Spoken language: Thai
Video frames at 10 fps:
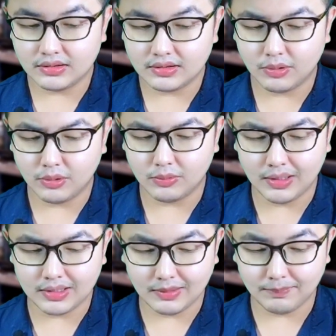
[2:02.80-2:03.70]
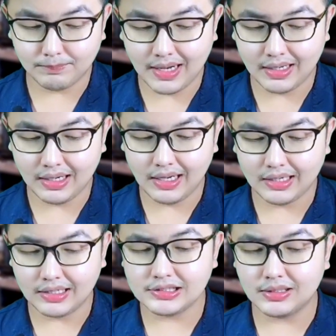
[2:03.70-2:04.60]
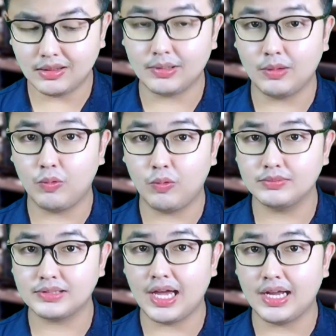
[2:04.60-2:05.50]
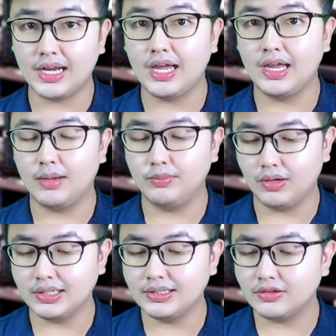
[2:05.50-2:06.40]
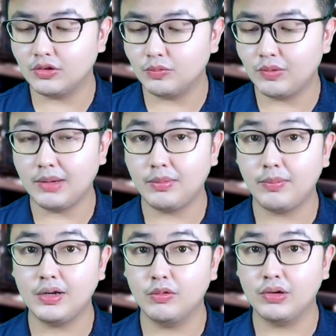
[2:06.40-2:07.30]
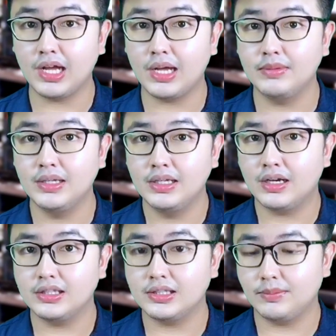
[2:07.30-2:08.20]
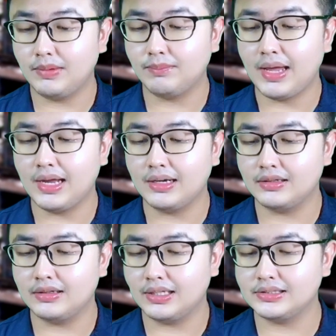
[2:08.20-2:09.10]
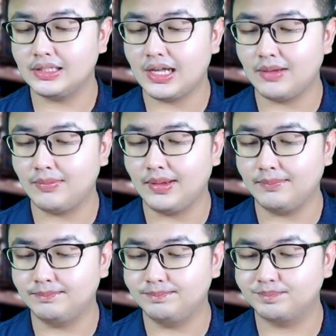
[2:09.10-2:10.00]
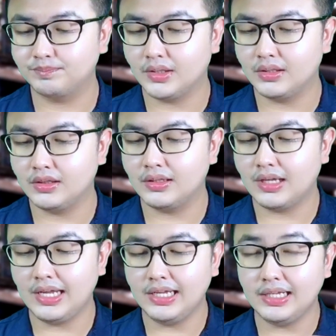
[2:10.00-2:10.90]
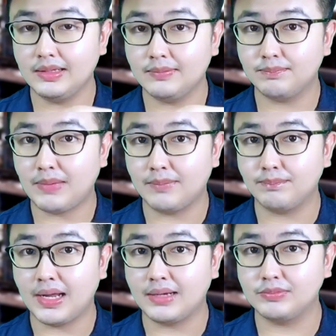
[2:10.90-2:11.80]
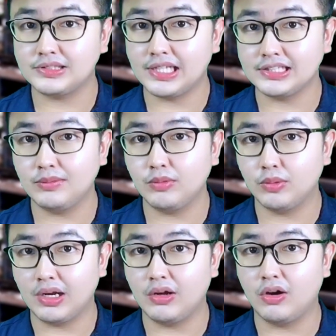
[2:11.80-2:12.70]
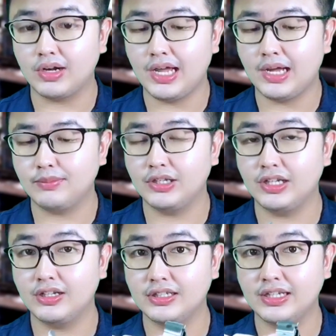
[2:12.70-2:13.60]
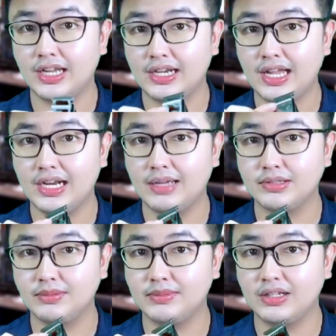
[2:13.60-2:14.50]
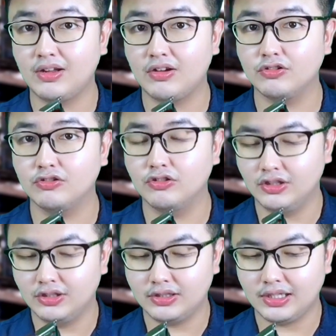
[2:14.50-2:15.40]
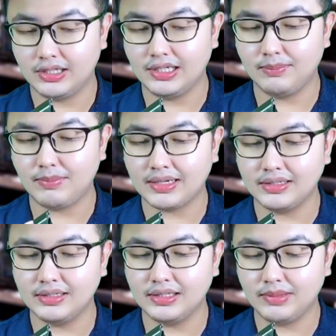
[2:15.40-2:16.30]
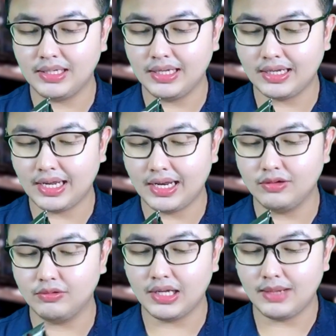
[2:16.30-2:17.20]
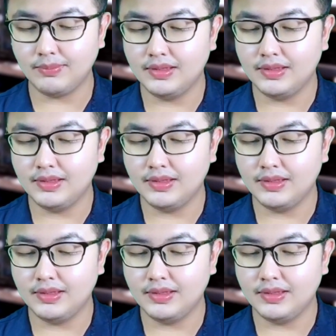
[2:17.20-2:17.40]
ผมมาทำแปรงเล็กๆที่สำหรับทำความสะอาดหายครับเดี๋ยวขึ้นรูปไปให้เพื่อนๆดูนะครับก็จะเป็นแปรงลักษณะแบบให้ปัดๆเศษเส้นผมของเราออกได้ครับตรงนี้ก็คือแงะได้นะครับจะมีล็อกอยู่อันนี้ลำบากนิดนึงไม่ได้แกะให้ดูนะครับ